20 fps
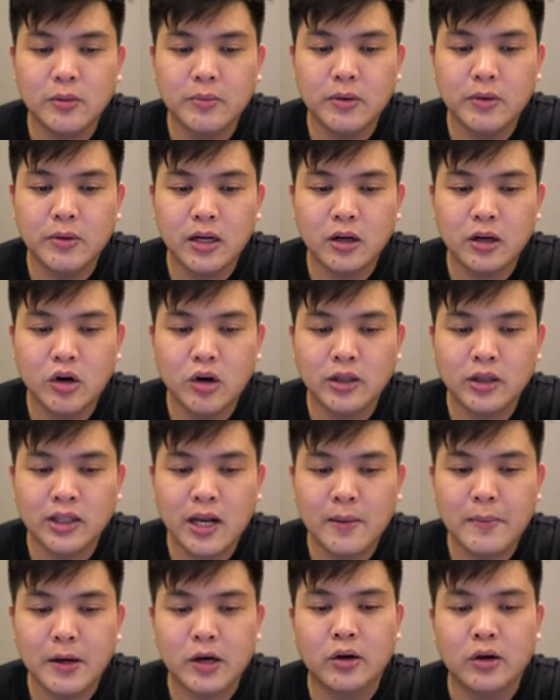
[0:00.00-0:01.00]
benar-benar
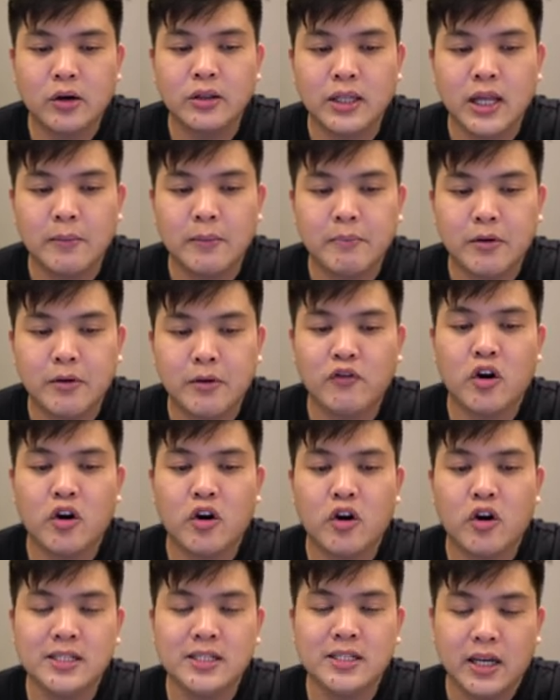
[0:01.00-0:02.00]
konten per konten
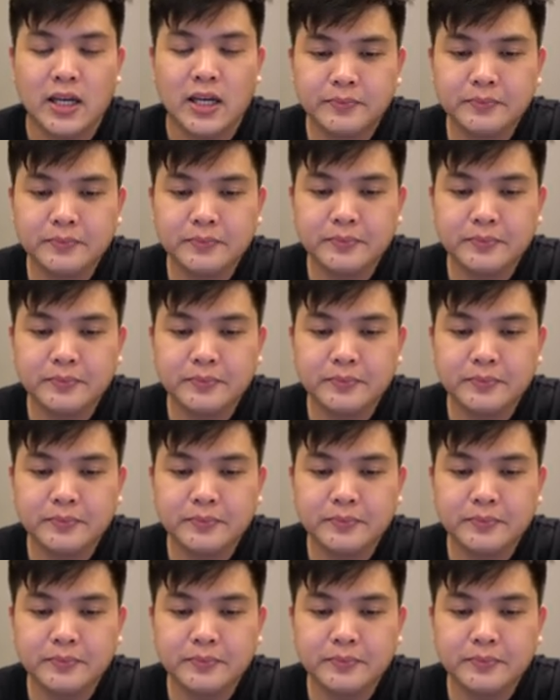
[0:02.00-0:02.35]
performance-nya.